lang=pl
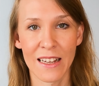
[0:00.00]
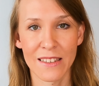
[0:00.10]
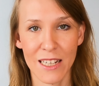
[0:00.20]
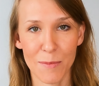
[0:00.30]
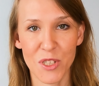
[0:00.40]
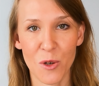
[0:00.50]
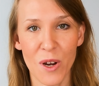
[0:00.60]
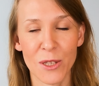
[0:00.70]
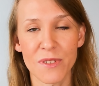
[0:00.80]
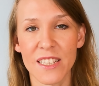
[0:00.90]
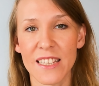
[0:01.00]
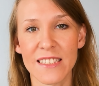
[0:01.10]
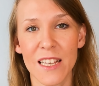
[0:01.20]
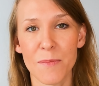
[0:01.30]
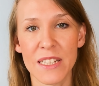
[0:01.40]
Dla przykładu cena
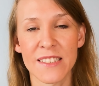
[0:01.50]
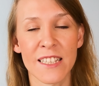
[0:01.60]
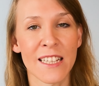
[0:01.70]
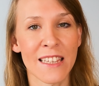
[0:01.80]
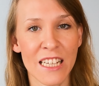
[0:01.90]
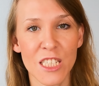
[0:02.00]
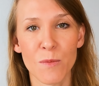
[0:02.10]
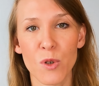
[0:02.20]
za miejsce na naszym